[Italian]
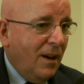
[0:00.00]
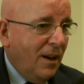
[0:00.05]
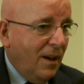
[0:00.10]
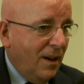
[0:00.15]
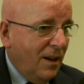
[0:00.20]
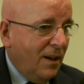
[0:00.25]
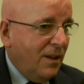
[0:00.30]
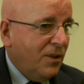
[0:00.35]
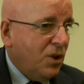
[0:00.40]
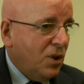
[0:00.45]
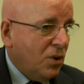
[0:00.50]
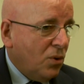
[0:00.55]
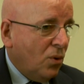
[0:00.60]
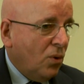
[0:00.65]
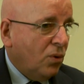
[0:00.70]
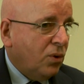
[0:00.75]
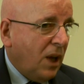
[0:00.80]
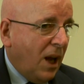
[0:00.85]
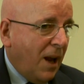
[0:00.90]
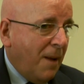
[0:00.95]
eh, ci
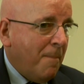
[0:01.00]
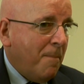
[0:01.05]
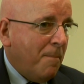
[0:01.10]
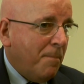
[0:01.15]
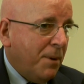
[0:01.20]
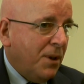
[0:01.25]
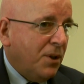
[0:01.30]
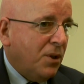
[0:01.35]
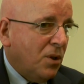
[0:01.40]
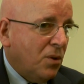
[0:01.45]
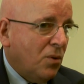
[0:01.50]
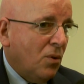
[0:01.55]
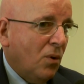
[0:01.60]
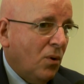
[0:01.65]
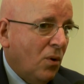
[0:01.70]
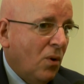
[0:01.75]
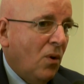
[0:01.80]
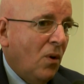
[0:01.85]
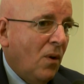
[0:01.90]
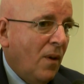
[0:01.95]
sono tempi, ci
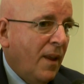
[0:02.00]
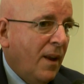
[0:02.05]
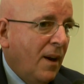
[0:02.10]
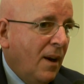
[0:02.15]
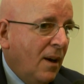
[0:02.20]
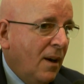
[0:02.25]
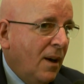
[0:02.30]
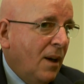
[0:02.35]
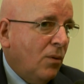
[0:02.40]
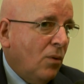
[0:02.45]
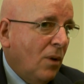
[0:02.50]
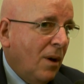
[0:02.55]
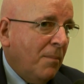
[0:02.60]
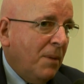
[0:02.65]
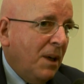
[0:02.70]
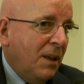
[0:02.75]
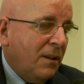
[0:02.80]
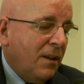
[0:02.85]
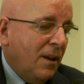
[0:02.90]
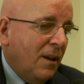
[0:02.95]
sono...
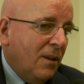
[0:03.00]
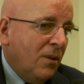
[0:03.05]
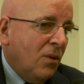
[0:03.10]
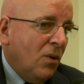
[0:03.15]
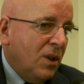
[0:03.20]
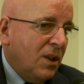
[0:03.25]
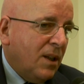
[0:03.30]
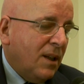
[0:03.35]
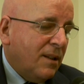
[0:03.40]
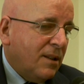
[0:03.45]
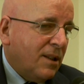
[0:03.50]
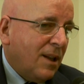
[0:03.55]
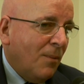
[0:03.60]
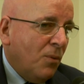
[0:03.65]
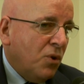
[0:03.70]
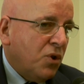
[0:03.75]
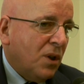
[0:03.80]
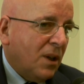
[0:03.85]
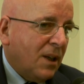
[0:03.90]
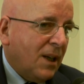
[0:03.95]
Naturalmente noi
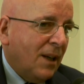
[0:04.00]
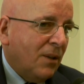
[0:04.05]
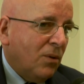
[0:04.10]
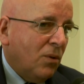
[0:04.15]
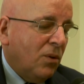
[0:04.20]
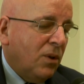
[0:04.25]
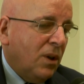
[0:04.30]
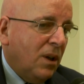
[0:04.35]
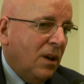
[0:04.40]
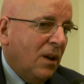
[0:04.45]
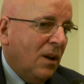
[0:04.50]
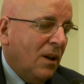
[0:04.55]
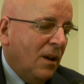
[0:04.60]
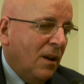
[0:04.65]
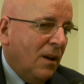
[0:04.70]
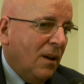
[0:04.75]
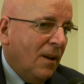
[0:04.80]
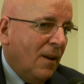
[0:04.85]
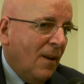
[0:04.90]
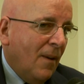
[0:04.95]
stiamo cercando di,
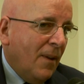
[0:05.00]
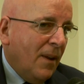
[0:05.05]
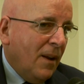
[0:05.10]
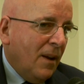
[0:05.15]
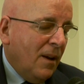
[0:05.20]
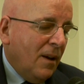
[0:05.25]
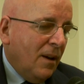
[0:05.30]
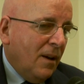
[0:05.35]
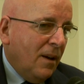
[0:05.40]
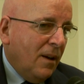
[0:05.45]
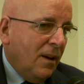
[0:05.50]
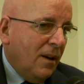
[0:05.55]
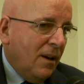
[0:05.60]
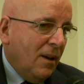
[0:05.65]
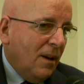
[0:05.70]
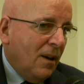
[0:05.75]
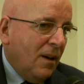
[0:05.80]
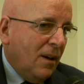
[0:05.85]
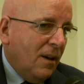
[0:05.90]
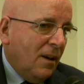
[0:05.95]
di
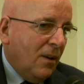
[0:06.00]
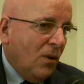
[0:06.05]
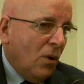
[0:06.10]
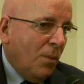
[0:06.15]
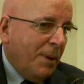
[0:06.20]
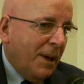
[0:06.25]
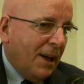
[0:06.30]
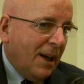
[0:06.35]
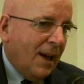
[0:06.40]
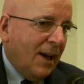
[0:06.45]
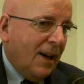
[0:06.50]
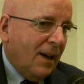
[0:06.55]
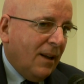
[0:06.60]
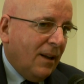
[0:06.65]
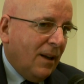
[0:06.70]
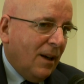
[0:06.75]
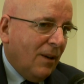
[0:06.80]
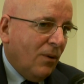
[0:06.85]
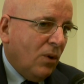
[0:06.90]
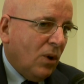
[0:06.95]
operare,
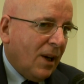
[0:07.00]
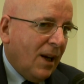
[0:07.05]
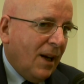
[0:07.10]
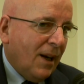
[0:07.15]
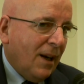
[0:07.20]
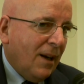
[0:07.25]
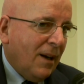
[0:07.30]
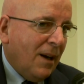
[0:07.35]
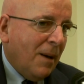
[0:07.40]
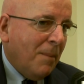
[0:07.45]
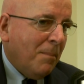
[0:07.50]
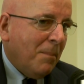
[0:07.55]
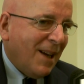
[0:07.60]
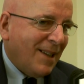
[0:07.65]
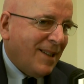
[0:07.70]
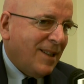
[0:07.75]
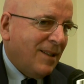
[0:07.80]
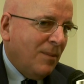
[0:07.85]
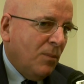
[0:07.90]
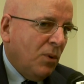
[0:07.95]
di lavorare nel
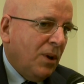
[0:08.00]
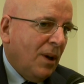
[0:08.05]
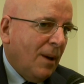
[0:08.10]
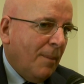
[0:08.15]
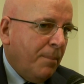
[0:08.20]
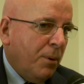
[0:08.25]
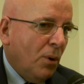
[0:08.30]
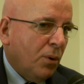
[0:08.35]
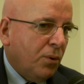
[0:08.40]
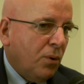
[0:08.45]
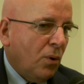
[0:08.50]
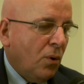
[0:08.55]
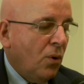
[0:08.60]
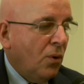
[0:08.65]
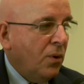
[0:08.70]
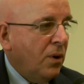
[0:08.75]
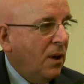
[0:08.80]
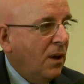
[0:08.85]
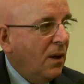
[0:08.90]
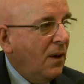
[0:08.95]
massimo di rapporto
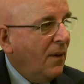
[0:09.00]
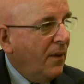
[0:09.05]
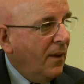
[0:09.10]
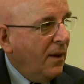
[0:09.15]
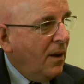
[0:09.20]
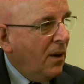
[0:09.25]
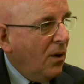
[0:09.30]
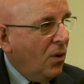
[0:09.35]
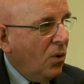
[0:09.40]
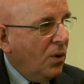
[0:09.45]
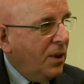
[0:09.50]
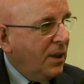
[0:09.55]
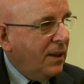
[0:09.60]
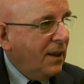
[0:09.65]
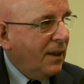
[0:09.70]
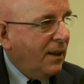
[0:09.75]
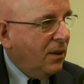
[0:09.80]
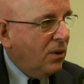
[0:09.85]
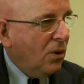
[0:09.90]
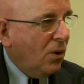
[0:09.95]
con, con i
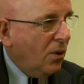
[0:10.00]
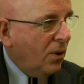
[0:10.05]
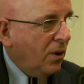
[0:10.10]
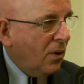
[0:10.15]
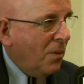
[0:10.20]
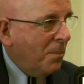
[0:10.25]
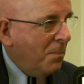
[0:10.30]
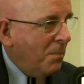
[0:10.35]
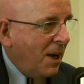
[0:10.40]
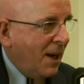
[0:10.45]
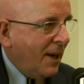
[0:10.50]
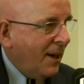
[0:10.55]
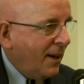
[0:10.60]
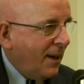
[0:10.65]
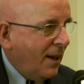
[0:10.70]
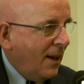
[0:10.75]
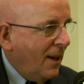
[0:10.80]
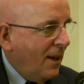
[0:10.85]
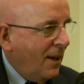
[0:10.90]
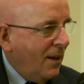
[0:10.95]
territori, non
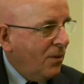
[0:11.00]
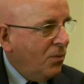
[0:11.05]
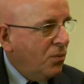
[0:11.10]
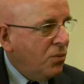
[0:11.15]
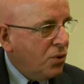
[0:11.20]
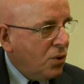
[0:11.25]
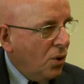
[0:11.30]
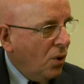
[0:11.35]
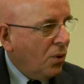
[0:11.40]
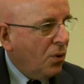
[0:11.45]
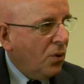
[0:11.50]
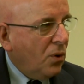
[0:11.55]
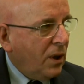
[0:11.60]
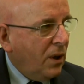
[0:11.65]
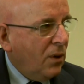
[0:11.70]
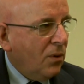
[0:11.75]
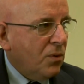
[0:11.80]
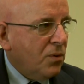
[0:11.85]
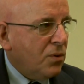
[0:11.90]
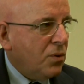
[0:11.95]
manca un giorno che
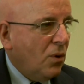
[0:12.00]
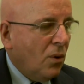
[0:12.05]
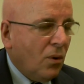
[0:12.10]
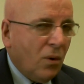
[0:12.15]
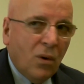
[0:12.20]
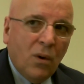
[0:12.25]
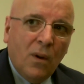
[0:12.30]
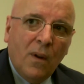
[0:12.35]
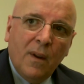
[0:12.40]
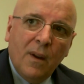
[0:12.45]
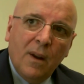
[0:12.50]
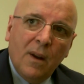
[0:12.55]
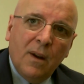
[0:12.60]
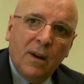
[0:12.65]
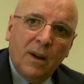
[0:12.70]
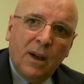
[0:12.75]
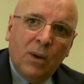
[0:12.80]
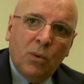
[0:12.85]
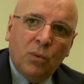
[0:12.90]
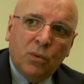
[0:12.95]
io non sono
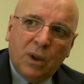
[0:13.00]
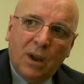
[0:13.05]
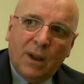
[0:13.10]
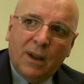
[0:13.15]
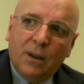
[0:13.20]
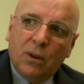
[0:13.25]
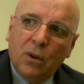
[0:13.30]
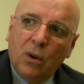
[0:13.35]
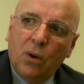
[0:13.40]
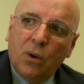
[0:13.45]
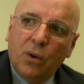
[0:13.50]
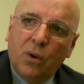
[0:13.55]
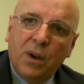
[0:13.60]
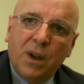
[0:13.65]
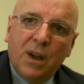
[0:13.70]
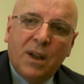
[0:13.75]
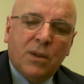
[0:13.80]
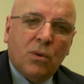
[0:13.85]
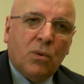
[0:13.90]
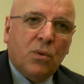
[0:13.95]
in un territorio,
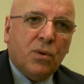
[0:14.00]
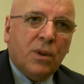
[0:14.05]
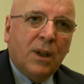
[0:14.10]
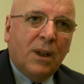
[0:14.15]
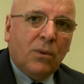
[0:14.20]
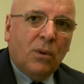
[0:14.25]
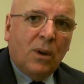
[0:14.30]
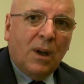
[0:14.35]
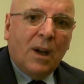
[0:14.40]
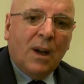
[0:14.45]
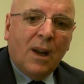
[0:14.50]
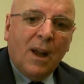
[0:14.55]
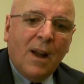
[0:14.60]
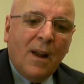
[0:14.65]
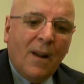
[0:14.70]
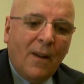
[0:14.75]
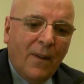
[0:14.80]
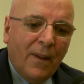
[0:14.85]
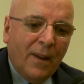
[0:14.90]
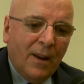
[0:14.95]
ieri sono stato
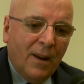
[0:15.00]
nella,